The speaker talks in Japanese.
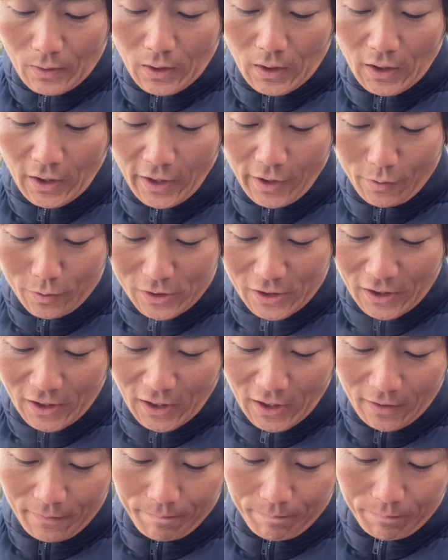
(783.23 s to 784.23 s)
羽根子さん
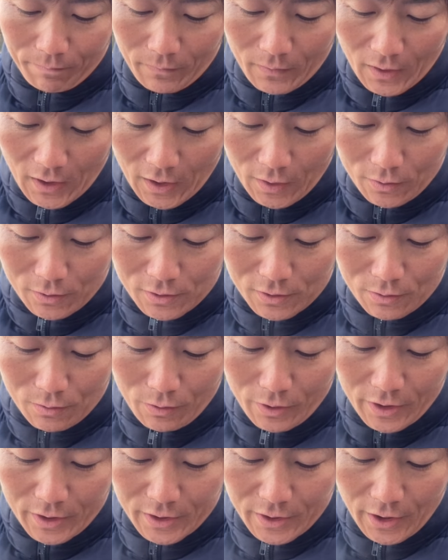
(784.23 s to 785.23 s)
から、あのす
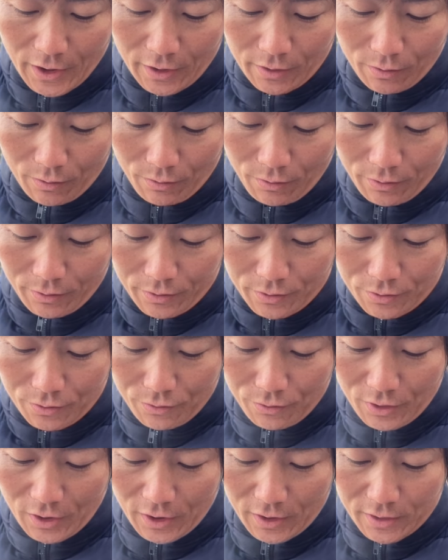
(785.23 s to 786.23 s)
ごい生徒の
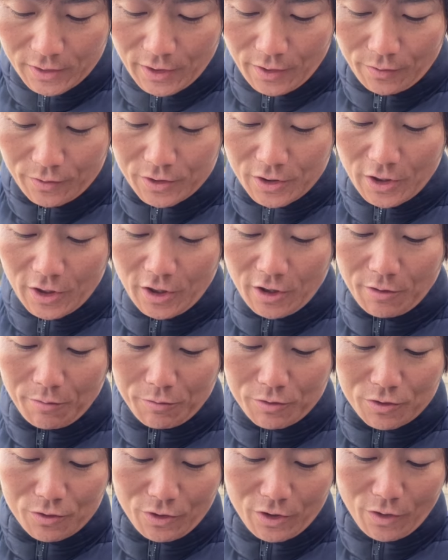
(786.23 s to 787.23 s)
中学生の試合だけで
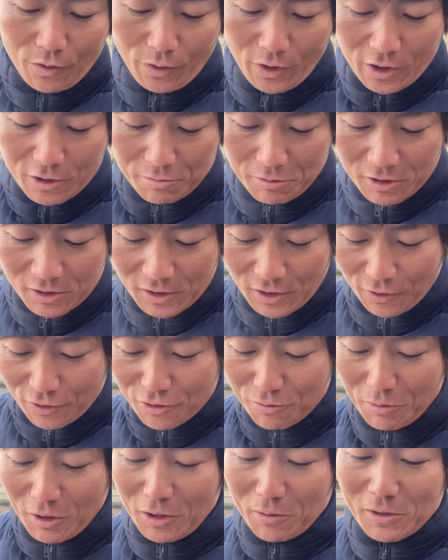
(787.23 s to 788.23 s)
も中継をお願いします。楽
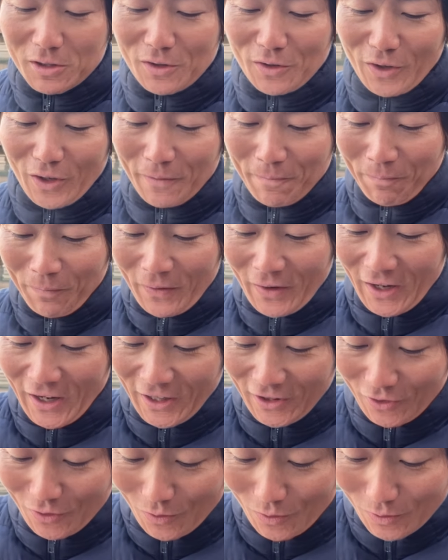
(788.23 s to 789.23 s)
しみに待ってますけどね。
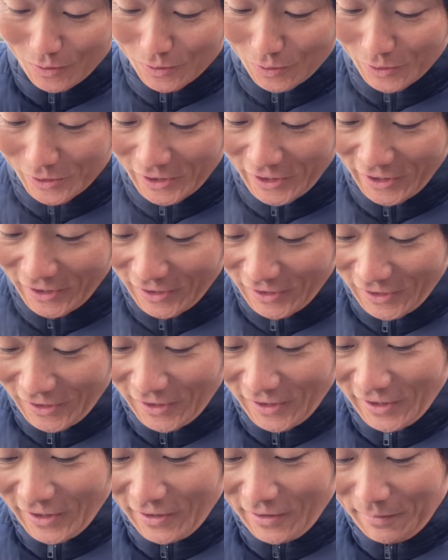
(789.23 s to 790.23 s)
えっと、そうですね。
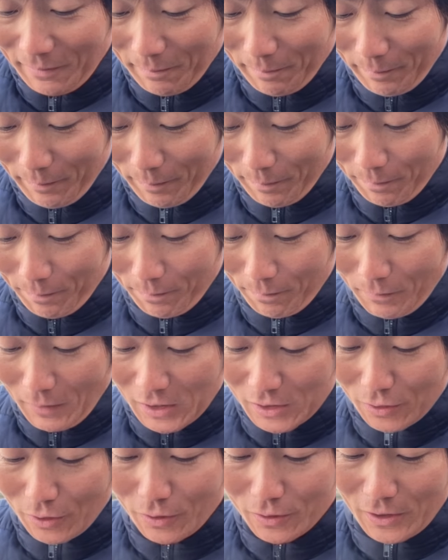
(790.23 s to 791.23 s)
うん、ま
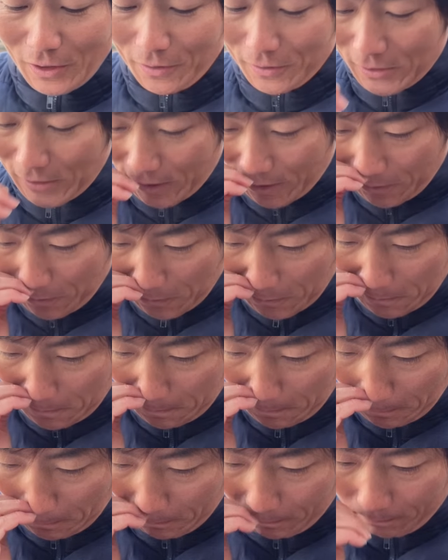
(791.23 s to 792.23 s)
あ、それこそあの、さっきの、
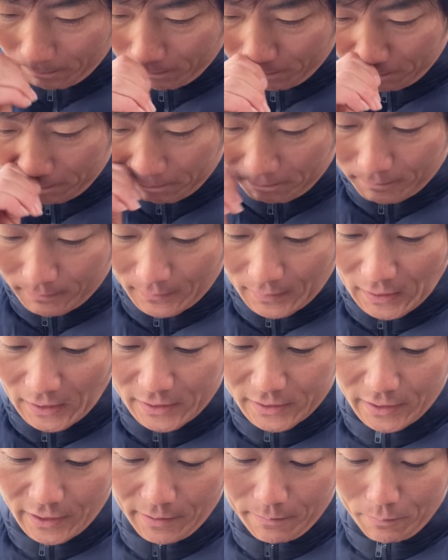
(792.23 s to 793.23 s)
あれ
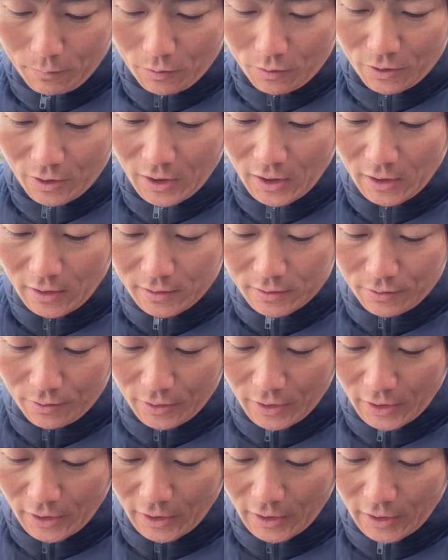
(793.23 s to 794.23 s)
ですね、僕がその
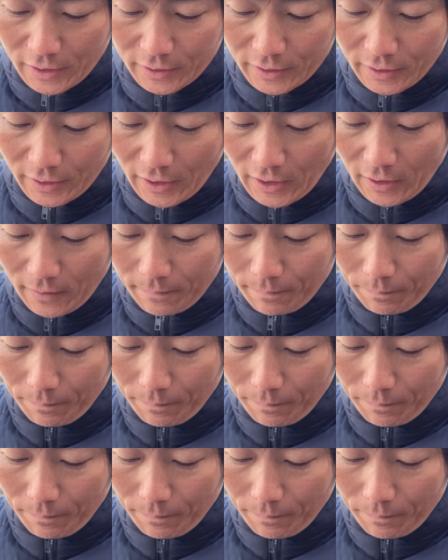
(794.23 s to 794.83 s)
戦ってた